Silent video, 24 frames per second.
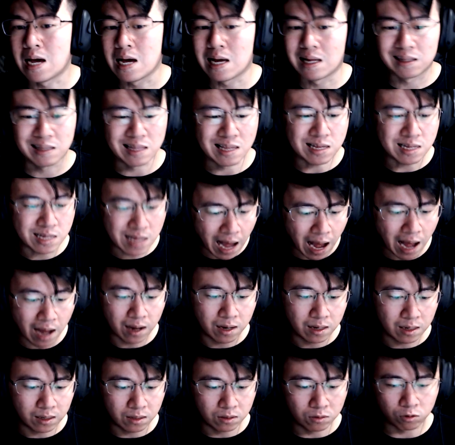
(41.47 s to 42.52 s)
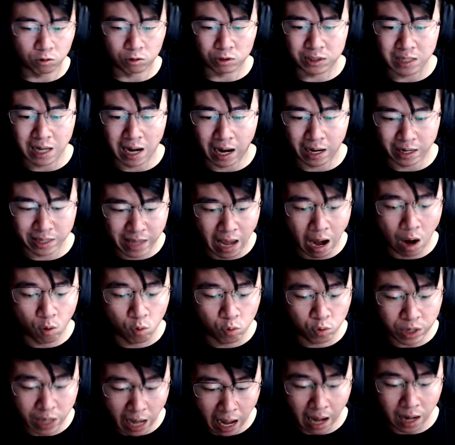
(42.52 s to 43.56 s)
tiga untuk jarak Welcome
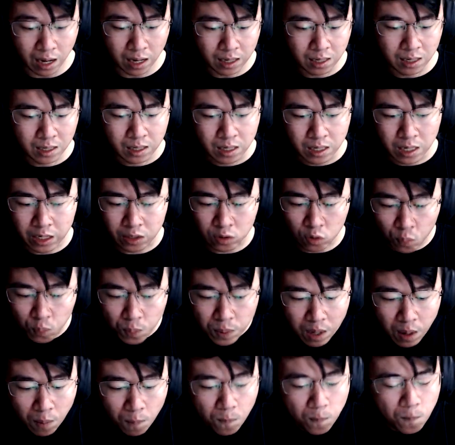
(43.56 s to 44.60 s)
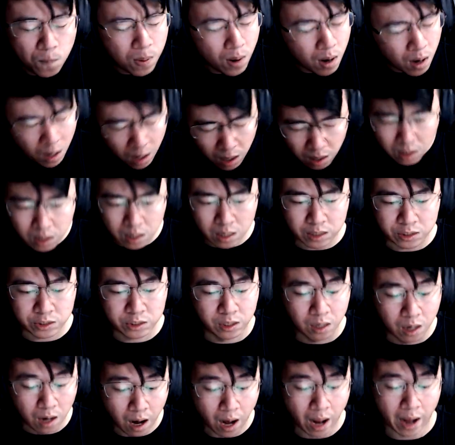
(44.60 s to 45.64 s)
jauhnya itu bener-bener
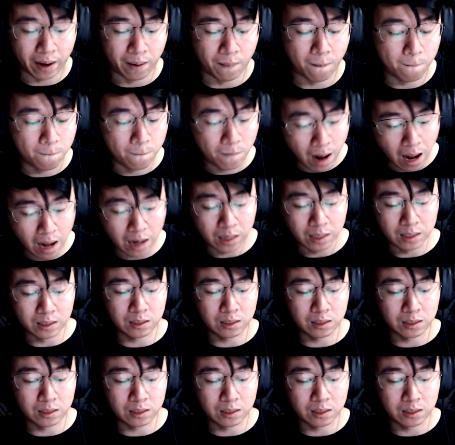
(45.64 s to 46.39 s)
jelek banget